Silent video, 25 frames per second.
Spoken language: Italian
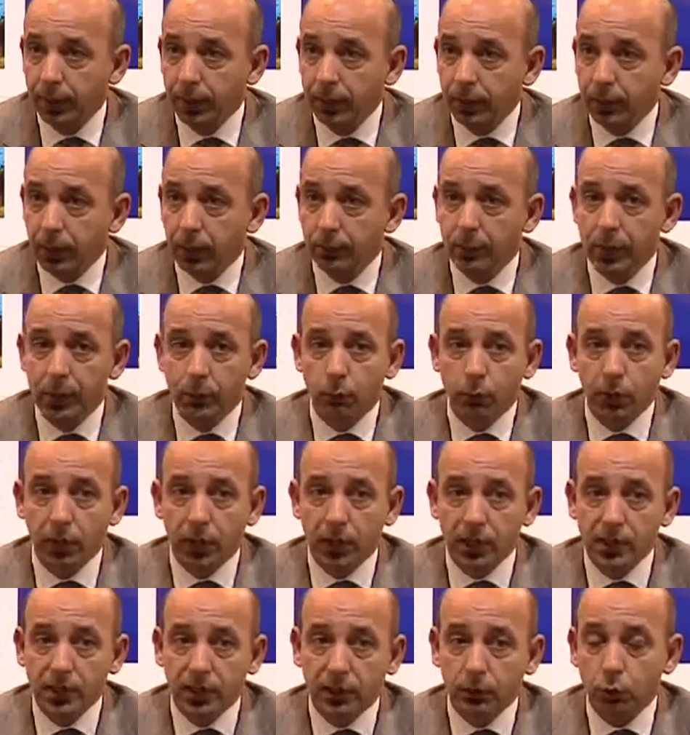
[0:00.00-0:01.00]
abbiamo
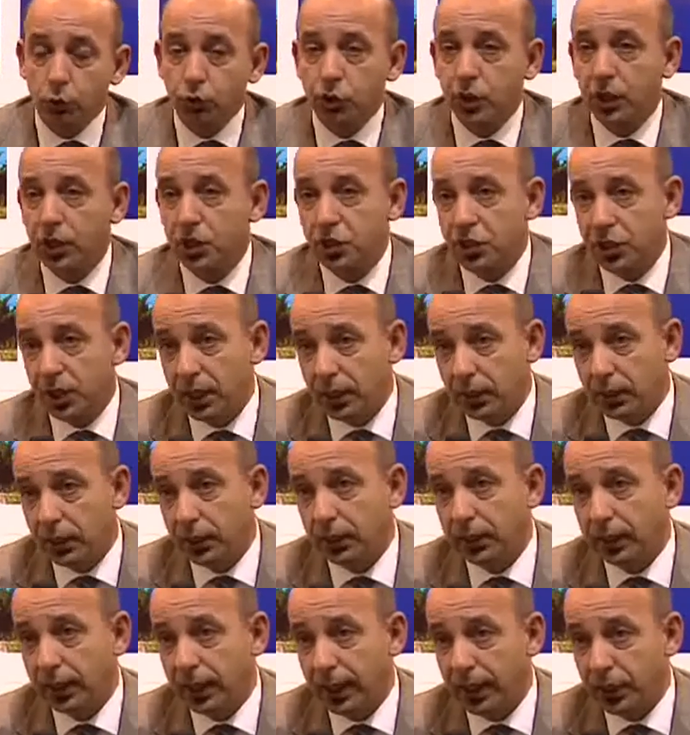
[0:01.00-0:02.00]
realizzato sei centri
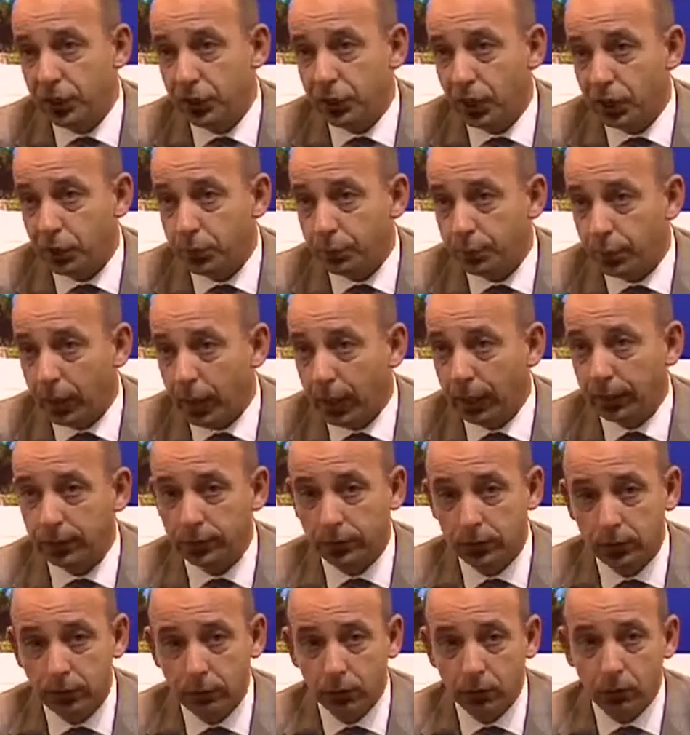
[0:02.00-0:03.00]
talassia e spa
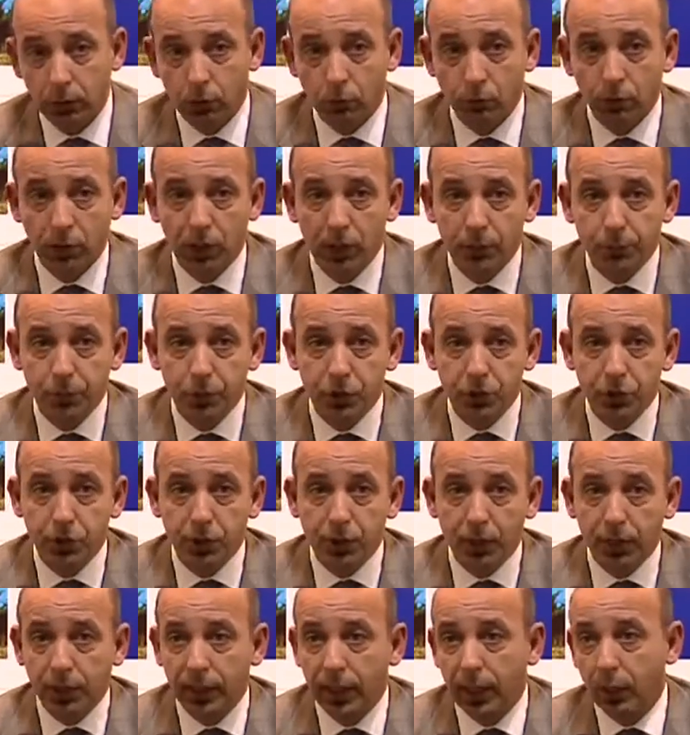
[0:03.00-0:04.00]
con delle
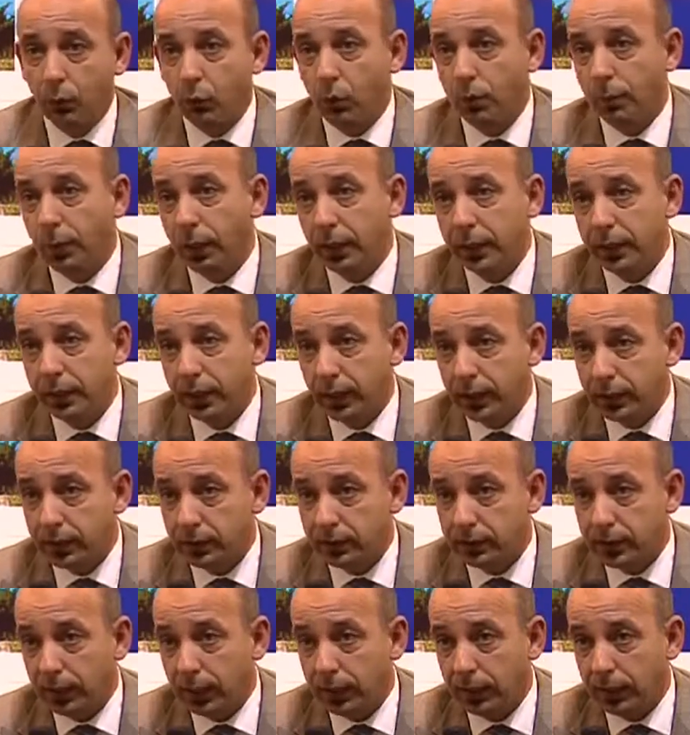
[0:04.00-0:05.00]
piscine di acqua marina
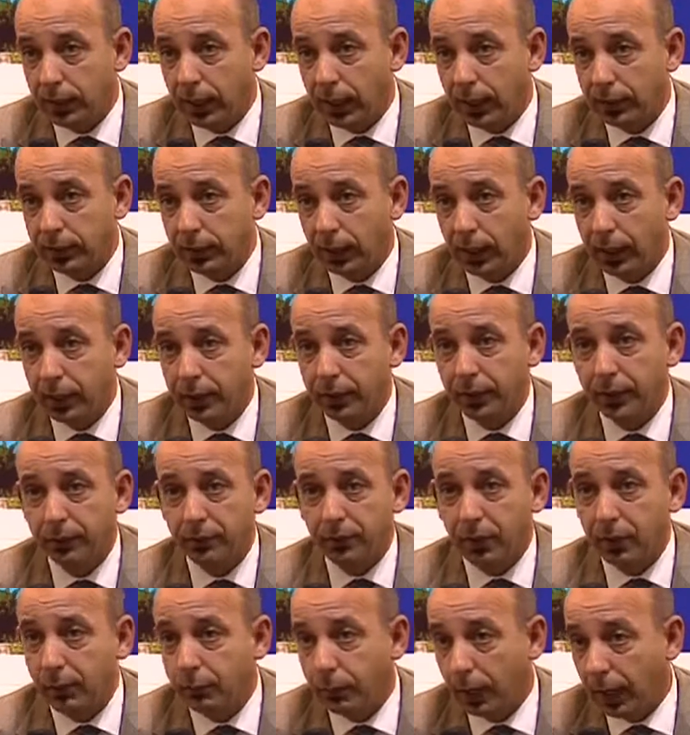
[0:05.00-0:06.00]
riscaldata in
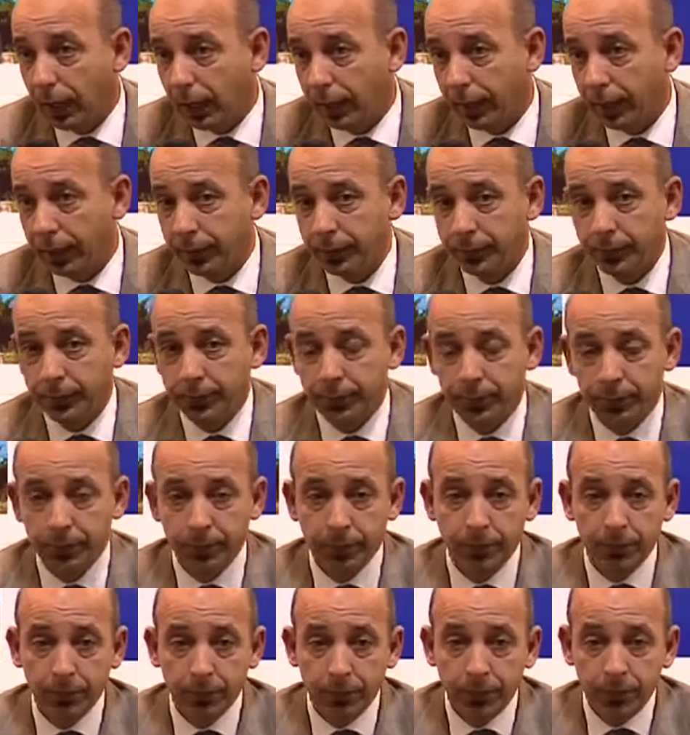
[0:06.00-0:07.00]
riva al mare.
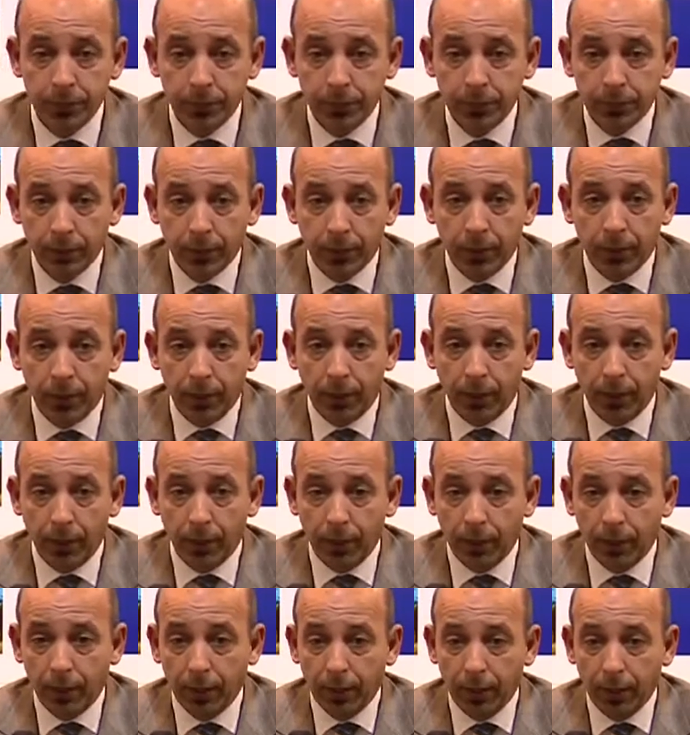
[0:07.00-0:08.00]

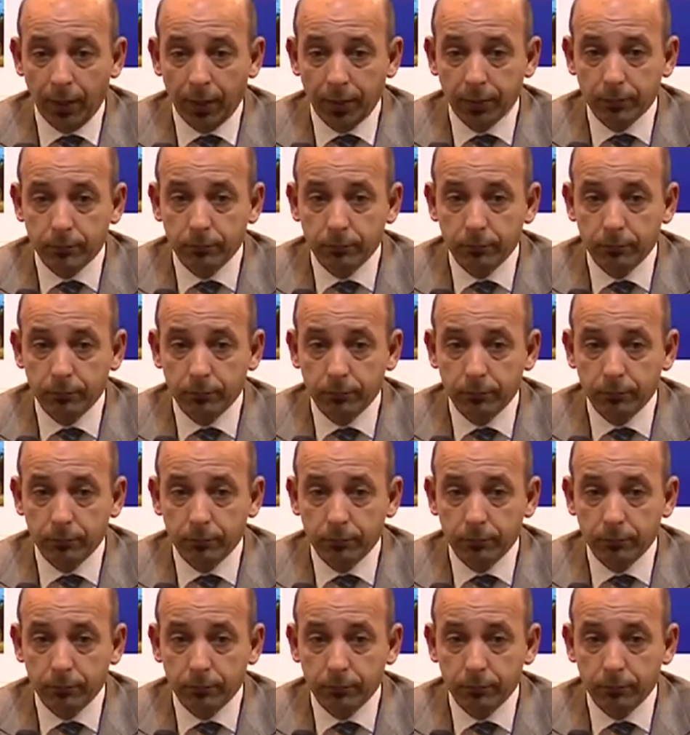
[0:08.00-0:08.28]
E